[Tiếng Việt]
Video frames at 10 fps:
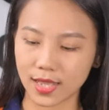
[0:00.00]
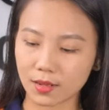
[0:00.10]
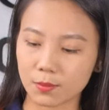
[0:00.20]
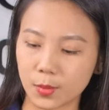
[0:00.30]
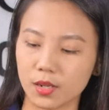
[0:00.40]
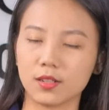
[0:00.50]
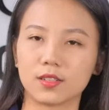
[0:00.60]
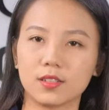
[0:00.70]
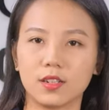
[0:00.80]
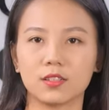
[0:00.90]
tắt mở
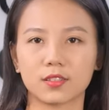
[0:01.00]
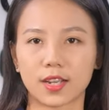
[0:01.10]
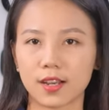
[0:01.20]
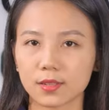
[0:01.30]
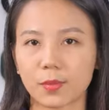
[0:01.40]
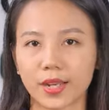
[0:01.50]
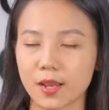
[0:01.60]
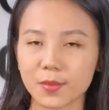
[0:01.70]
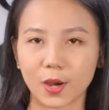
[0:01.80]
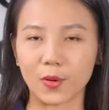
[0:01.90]
ở các máy
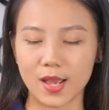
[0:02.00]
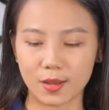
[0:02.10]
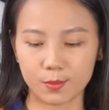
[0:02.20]
đại biểu.